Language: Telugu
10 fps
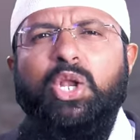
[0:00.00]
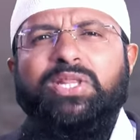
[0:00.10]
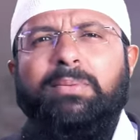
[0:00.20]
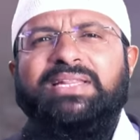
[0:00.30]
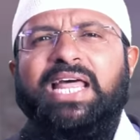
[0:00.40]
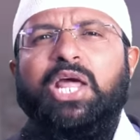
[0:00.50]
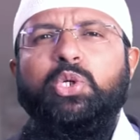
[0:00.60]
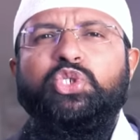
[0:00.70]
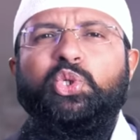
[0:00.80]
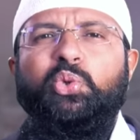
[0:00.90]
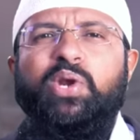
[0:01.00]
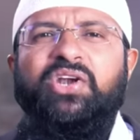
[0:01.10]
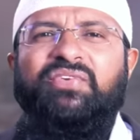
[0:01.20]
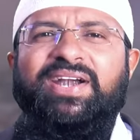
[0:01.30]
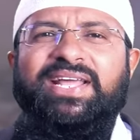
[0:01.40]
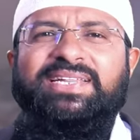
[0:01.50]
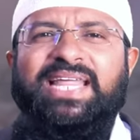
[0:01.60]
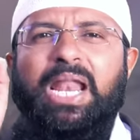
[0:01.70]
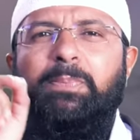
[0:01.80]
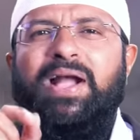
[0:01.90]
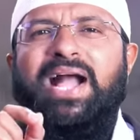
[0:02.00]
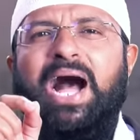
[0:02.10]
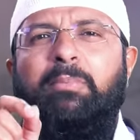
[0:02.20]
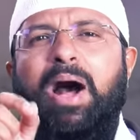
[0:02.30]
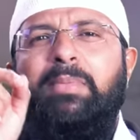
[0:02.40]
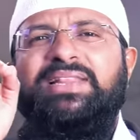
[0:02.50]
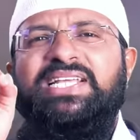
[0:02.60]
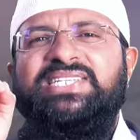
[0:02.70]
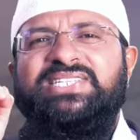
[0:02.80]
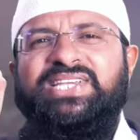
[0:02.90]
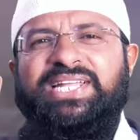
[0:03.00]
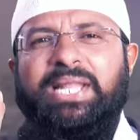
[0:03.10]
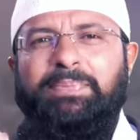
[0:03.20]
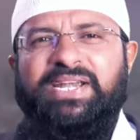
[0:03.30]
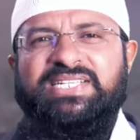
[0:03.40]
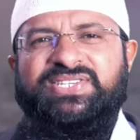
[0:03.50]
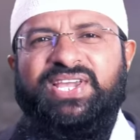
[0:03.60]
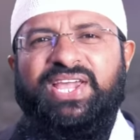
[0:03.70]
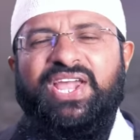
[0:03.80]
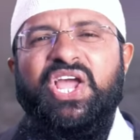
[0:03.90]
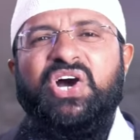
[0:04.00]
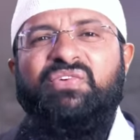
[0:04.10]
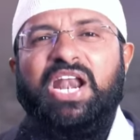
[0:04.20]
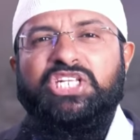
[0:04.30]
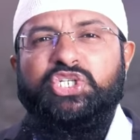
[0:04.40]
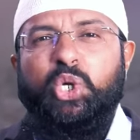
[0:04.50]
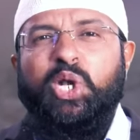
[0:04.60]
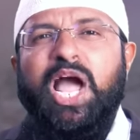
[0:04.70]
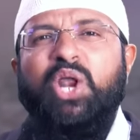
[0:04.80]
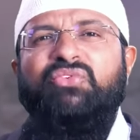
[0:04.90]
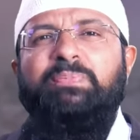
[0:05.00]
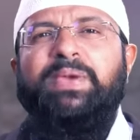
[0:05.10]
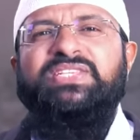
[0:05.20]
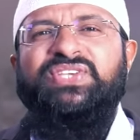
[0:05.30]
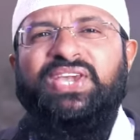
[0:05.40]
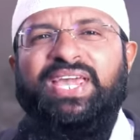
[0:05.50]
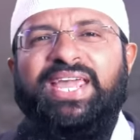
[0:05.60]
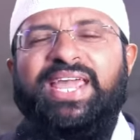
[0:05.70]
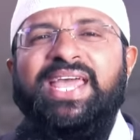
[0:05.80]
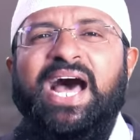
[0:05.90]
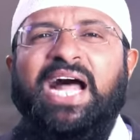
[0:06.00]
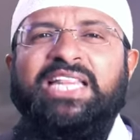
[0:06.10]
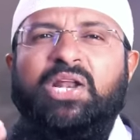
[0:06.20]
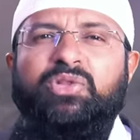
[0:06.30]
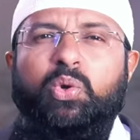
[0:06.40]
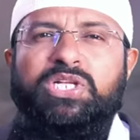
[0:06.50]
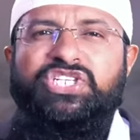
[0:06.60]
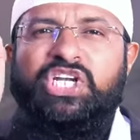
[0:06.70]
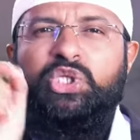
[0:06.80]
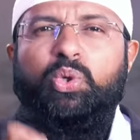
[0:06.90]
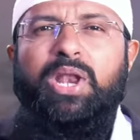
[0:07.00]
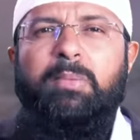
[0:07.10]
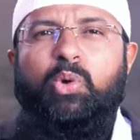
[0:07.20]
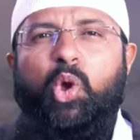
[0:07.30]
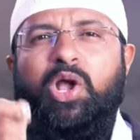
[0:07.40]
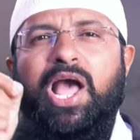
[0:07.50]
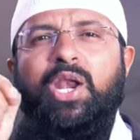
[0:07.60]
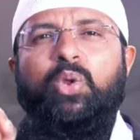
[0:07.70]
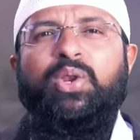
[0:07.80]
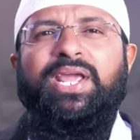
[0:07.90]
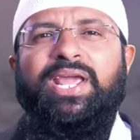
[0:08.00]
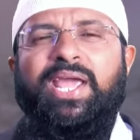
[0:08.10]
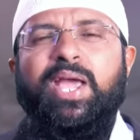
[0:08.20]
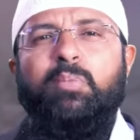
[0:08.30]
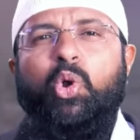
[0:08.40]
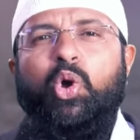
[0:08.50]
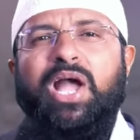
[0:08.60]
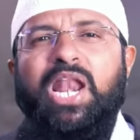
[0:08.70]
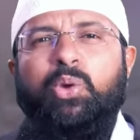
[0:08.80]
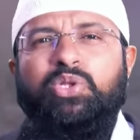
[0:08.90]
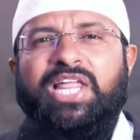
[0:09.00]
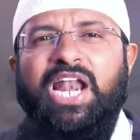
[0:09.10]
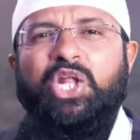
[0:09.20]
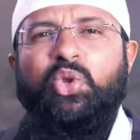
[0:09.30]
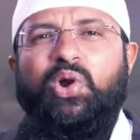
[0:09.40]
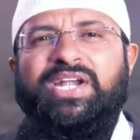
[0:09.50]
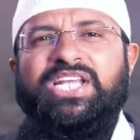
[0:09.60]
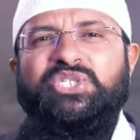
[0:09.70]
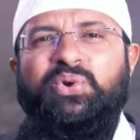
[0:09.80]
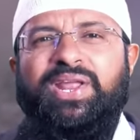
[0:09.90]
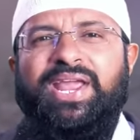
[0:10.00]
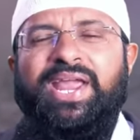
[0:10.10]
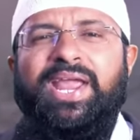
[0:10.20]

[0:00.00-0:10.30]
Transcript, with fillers: వాళ్ళు తమ తలకు చుట్టుకున్నటువంటి తలపాక అమామ తీసేసి కింద పెట్టేసి వాళ్ళ చొక్కాలు విప్పేసి ఆ తర్వాత ఒక జంతువుల మ్రోకాలుని మ్రోకాలకు తాళ్లతో కట్టేసుకొని